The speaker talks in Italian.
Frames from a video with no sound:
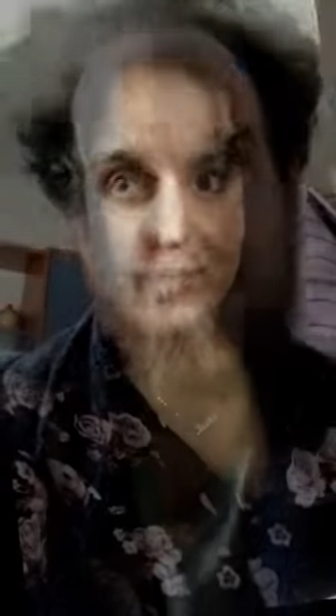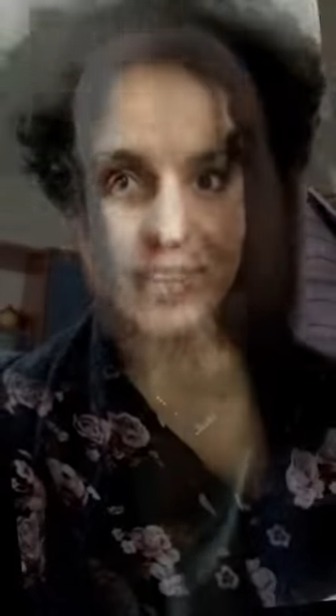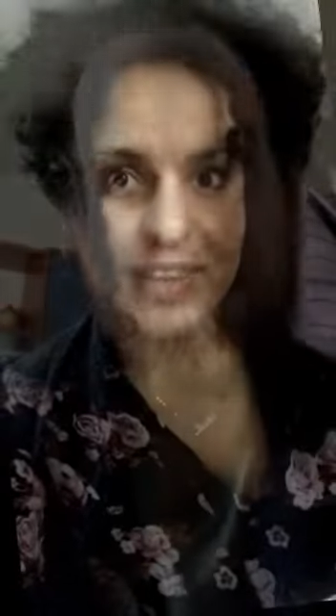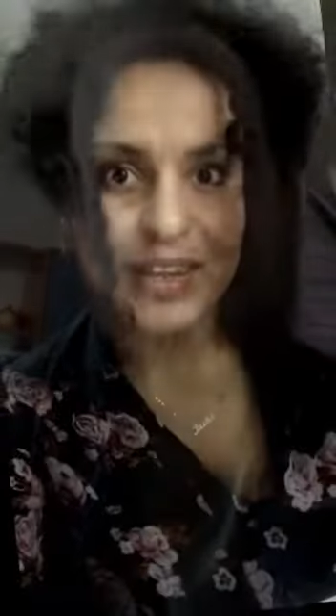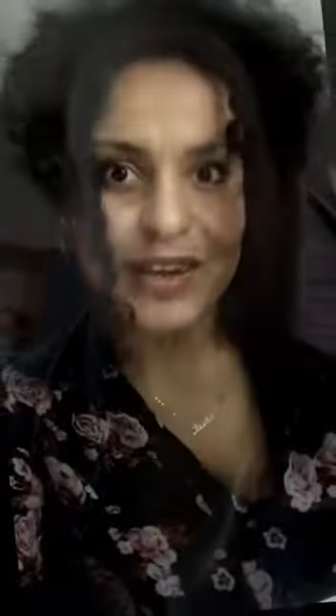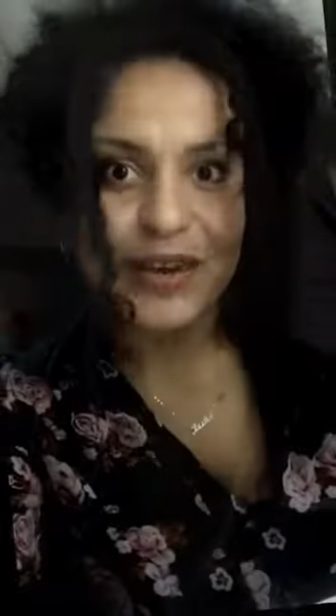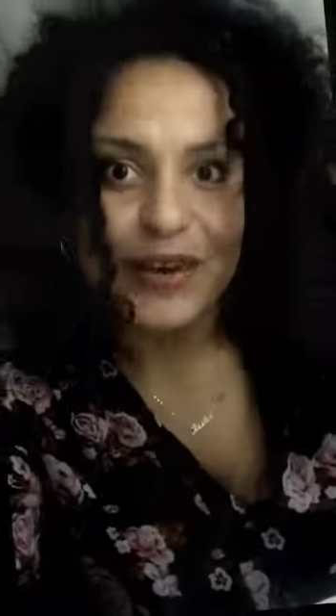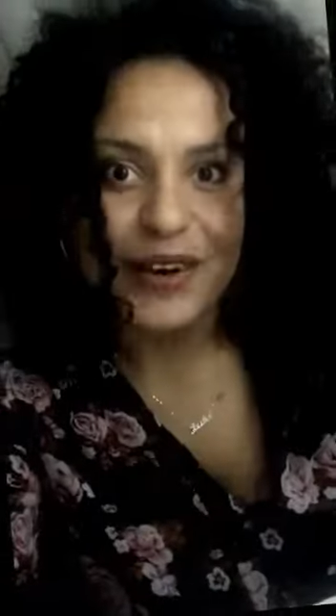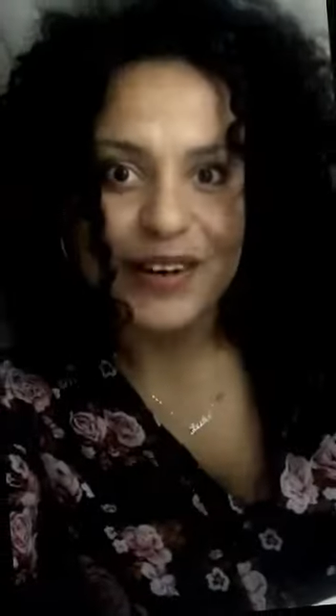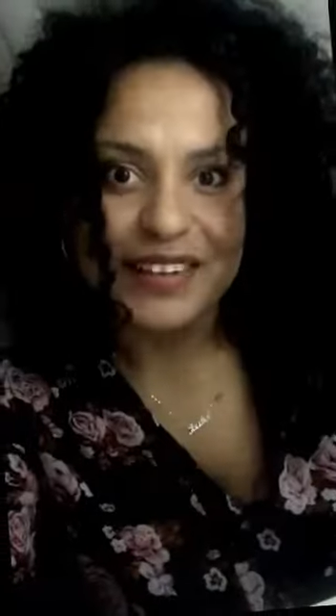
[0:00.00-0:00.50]

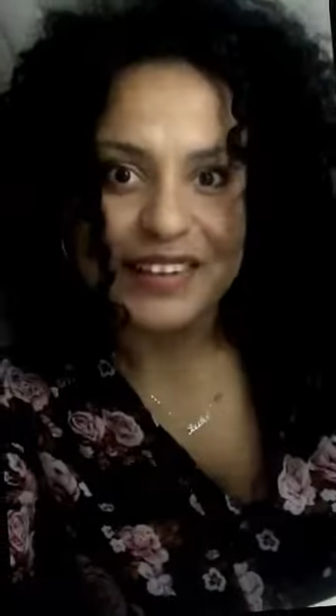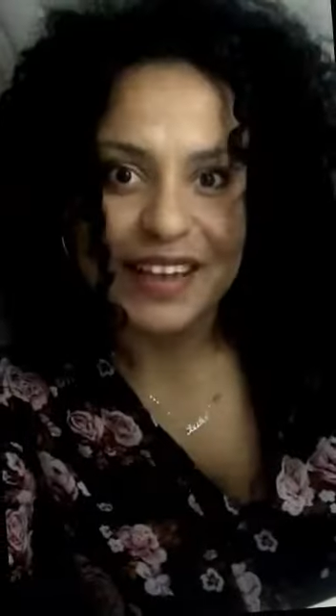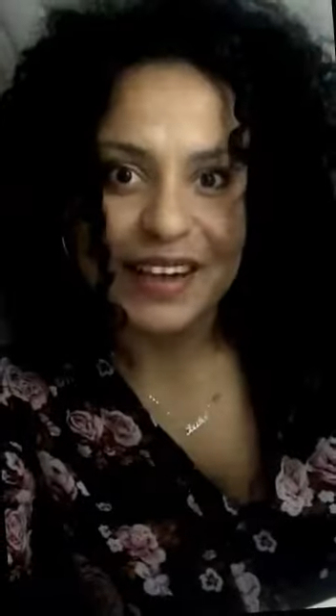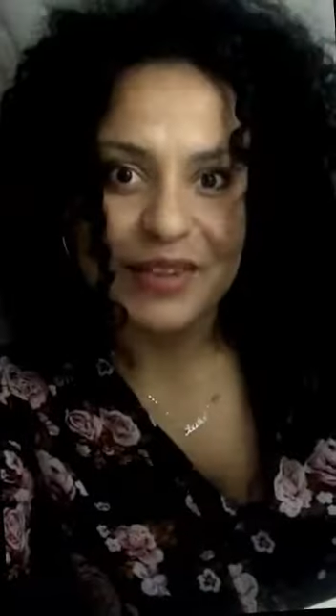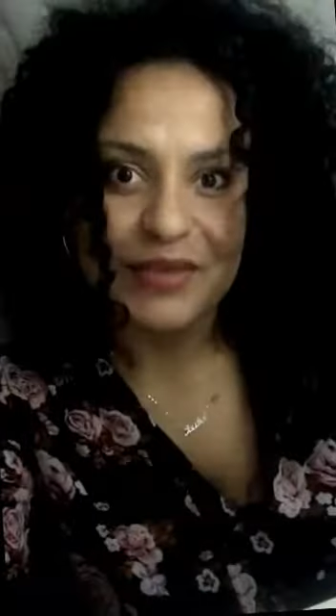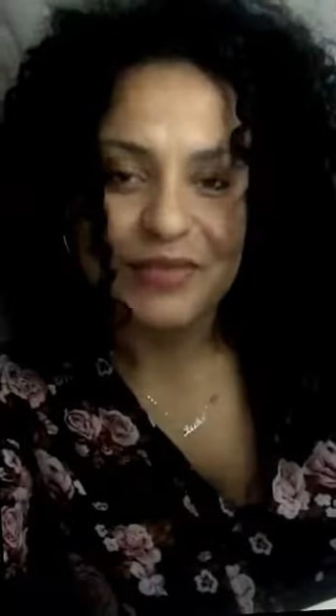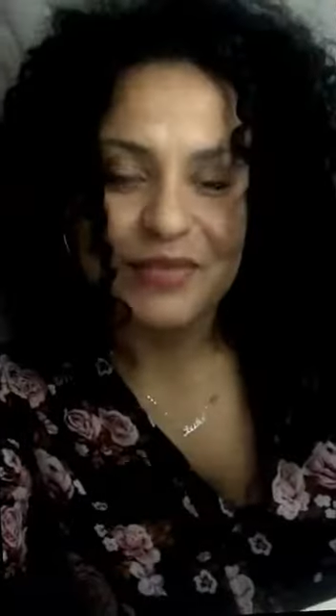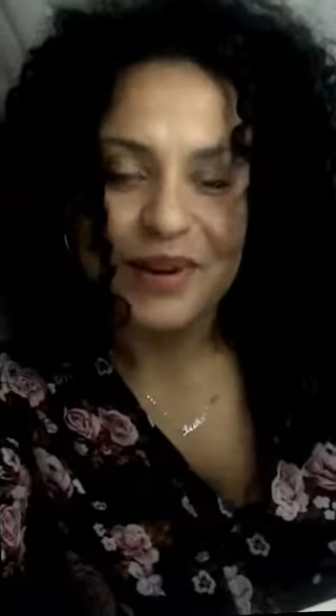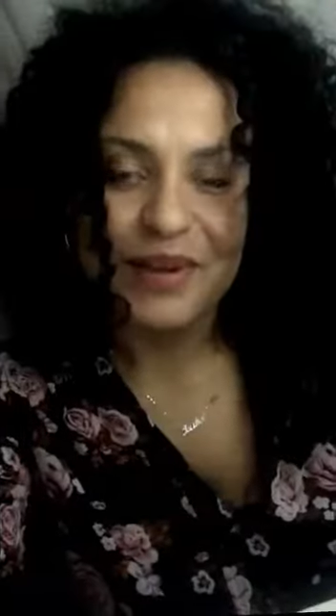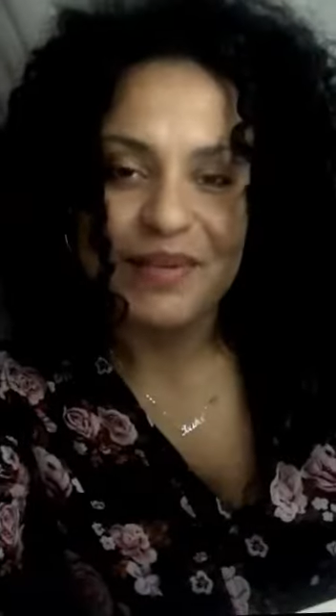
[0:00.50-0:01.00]
Ricorda i
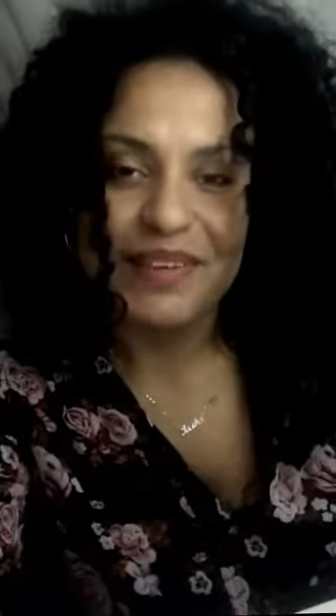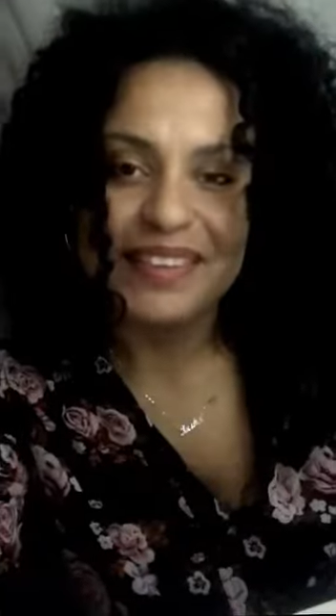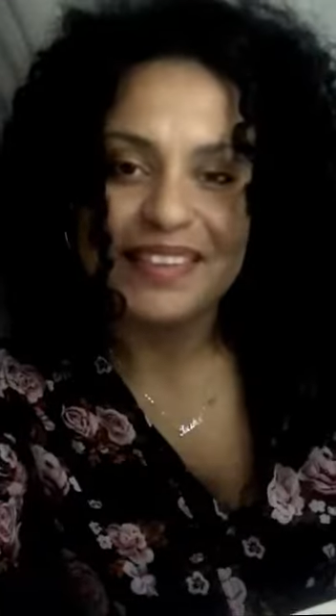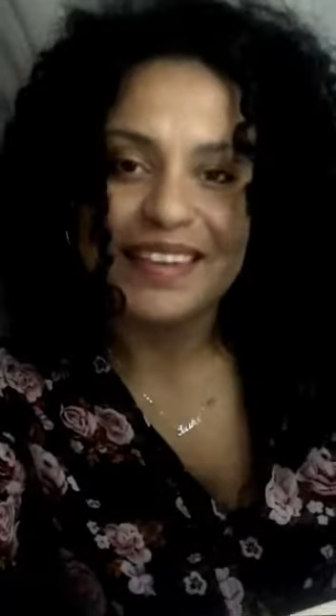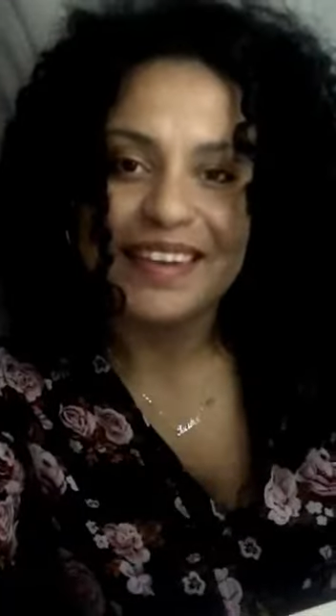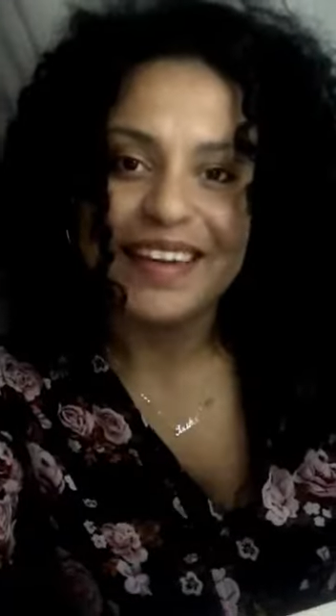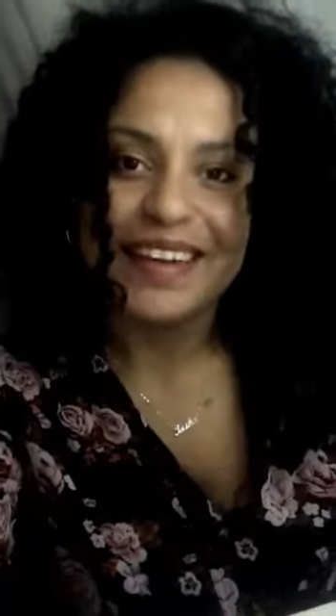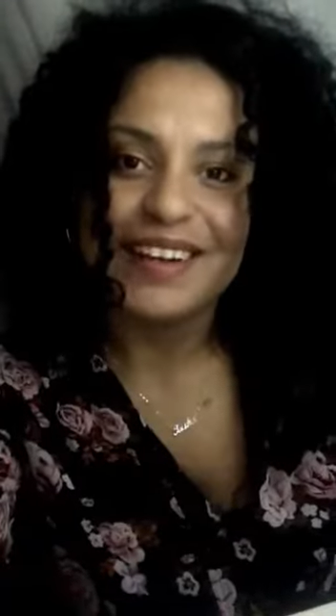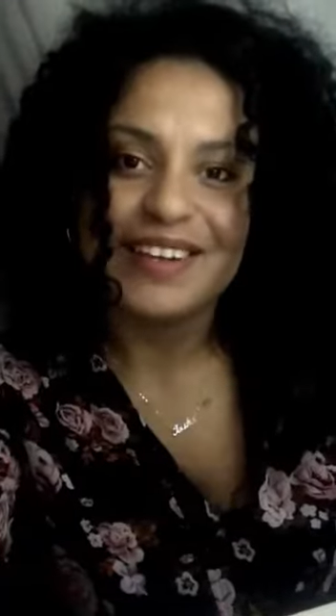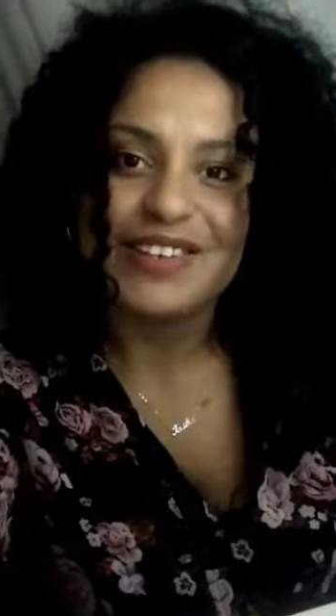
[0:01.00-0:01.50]

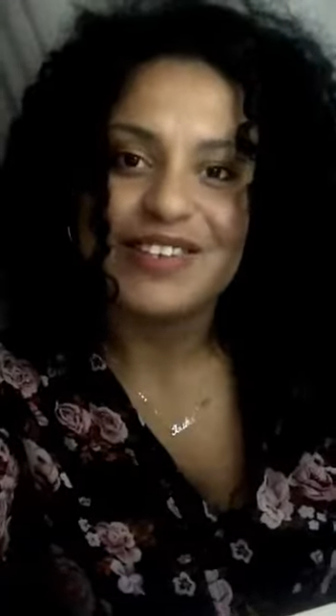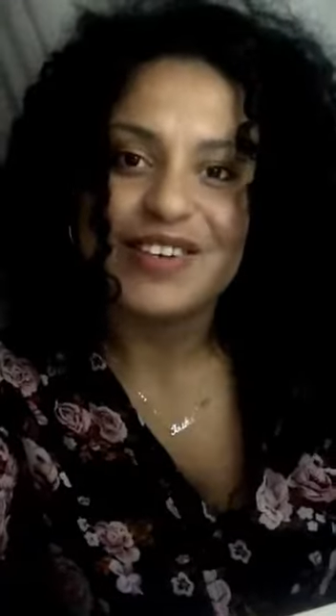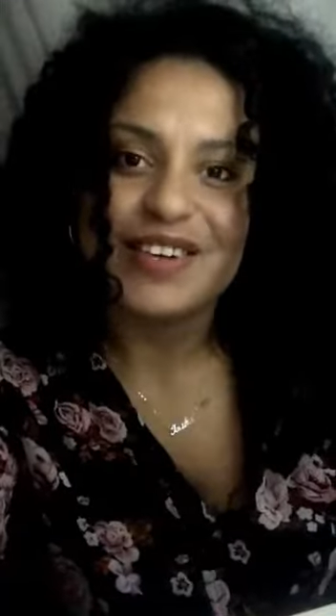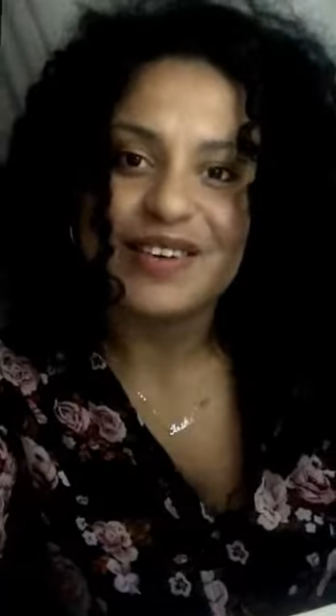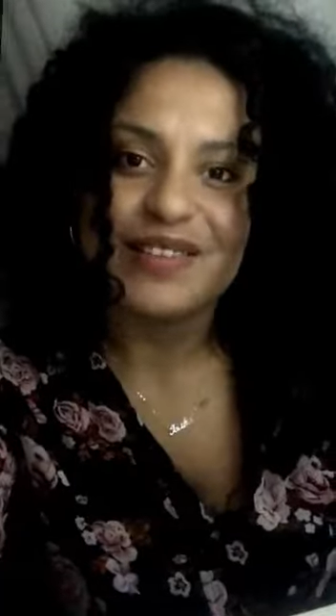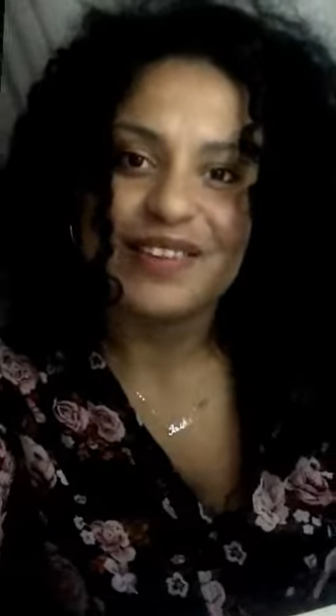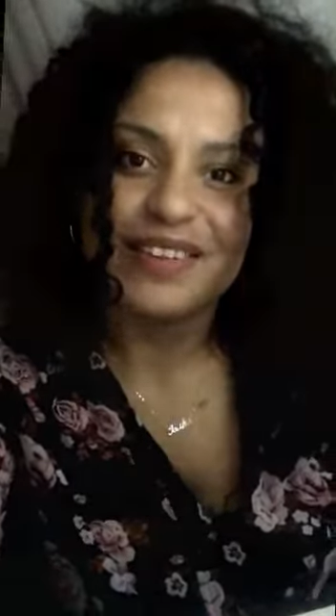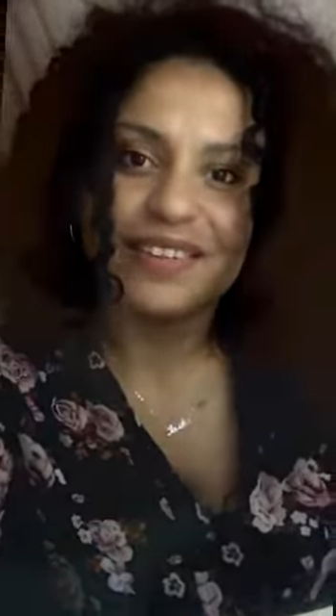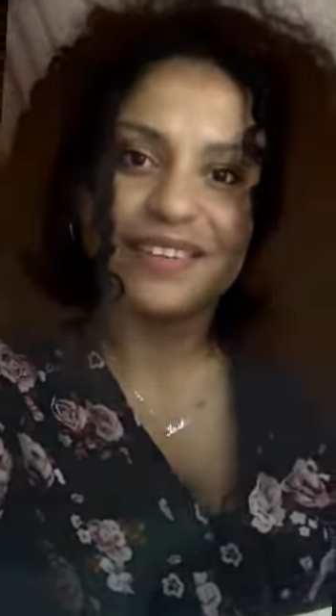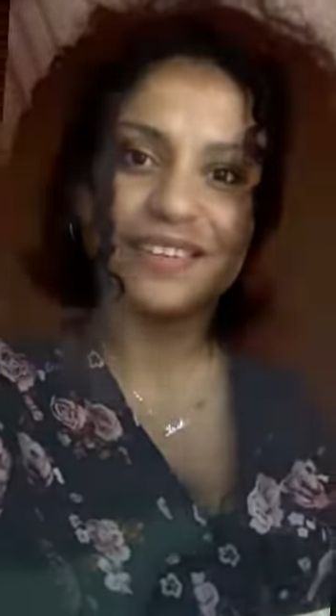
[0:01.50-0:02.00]
complimenti che
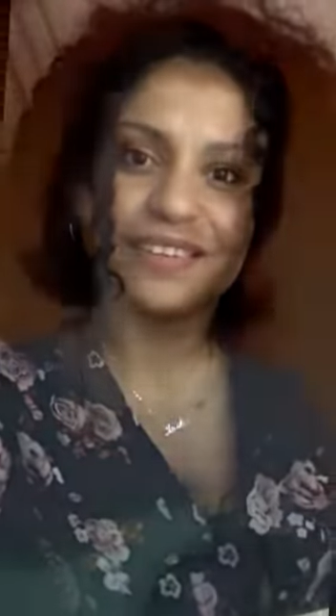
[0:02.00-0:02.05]
ricevi.